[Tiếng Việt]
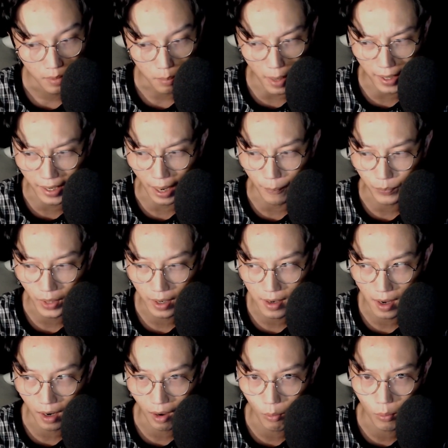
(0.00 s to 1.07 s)
bạn cảm thấy
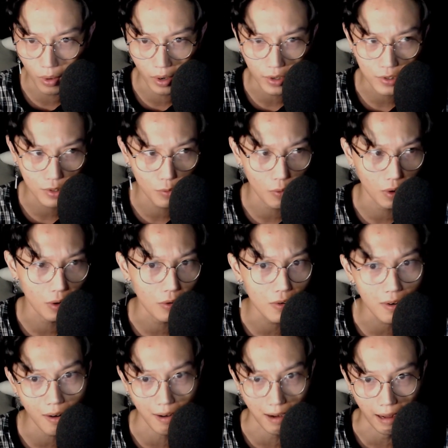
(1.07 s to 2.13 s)
là không khí xung quanh nó
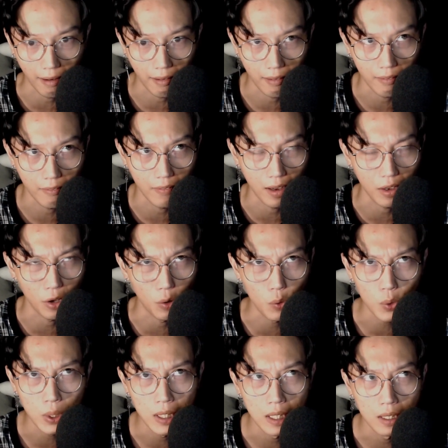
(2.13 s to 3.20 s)
rất là lạnh và
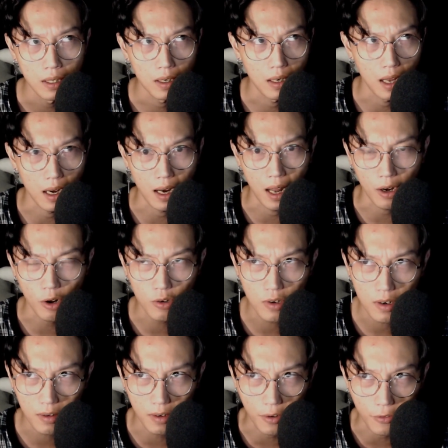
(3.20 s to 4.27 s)
kiểu là nó
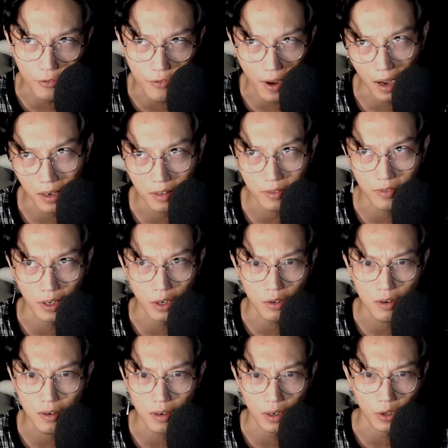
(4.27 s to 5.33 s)
rất là vắng và nó
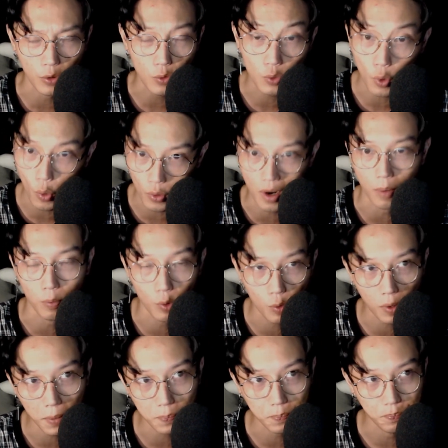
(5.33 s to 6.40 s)
rất là kiểu cô độc luôn á.